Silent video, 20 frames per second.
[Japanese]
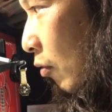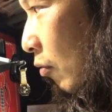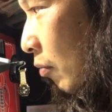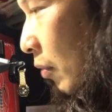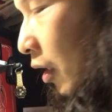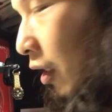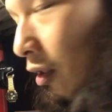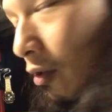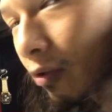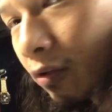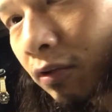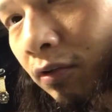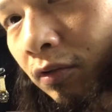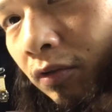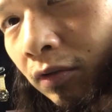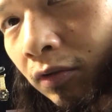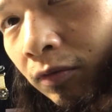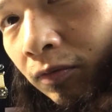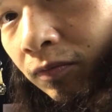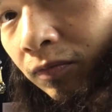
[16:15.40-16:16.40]
まあそ
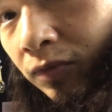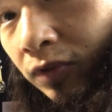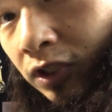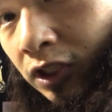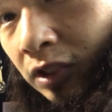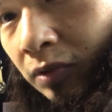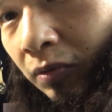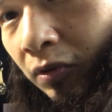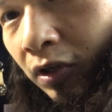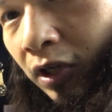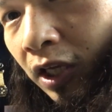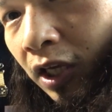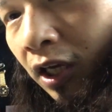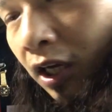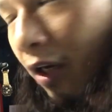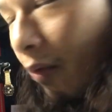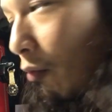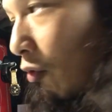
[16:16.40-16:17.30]
のシボレーが